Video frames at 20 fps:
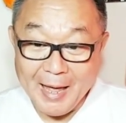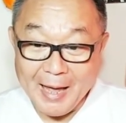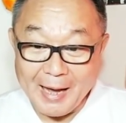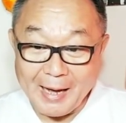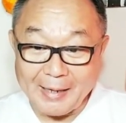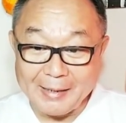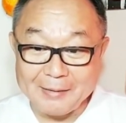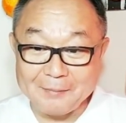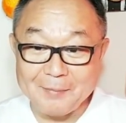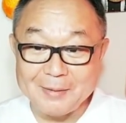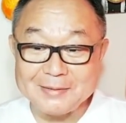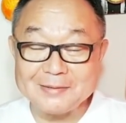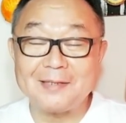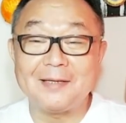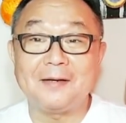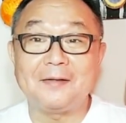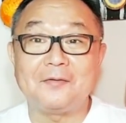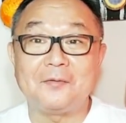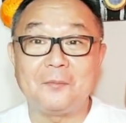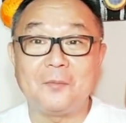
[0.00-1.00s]
あります
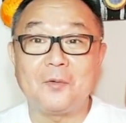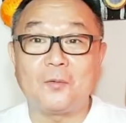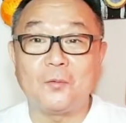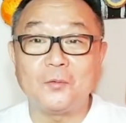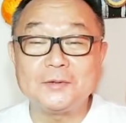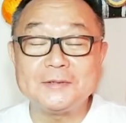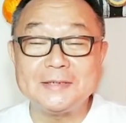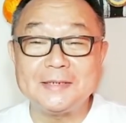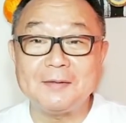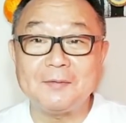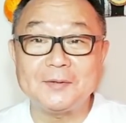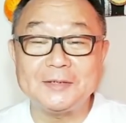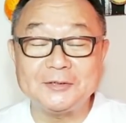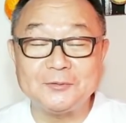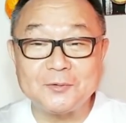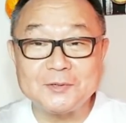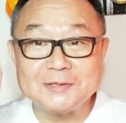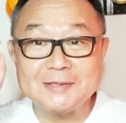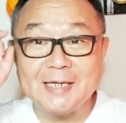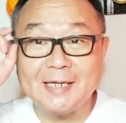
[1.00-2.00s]
けれどもこちらを
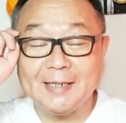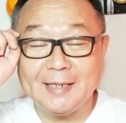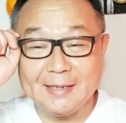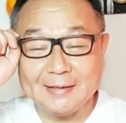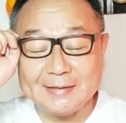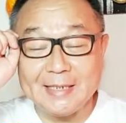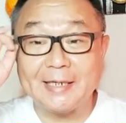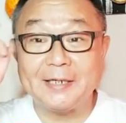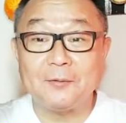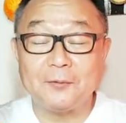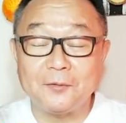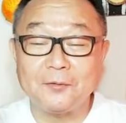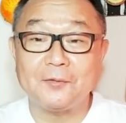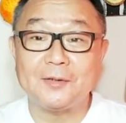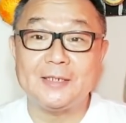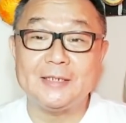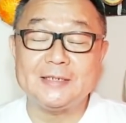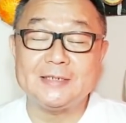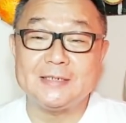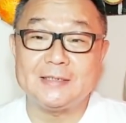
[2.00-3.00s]
一つだけね先ほど
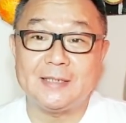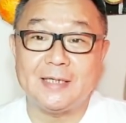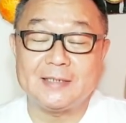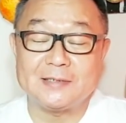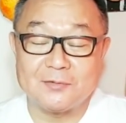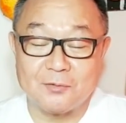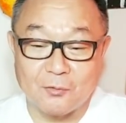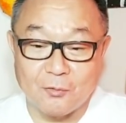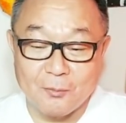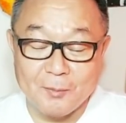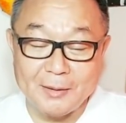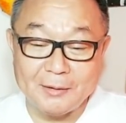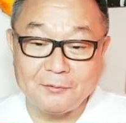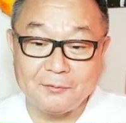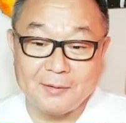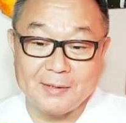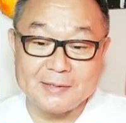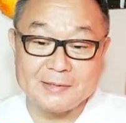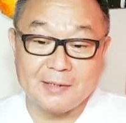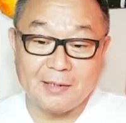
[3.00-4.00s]
の記事に対する
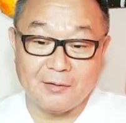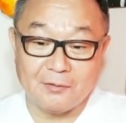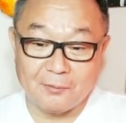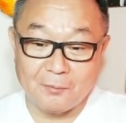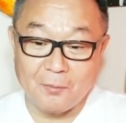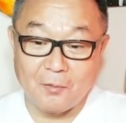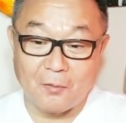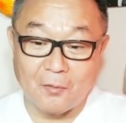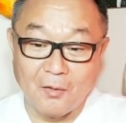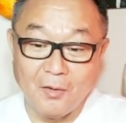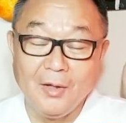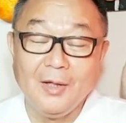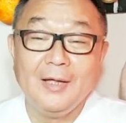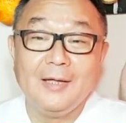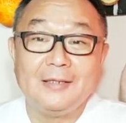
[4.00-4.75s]
コメントですけれども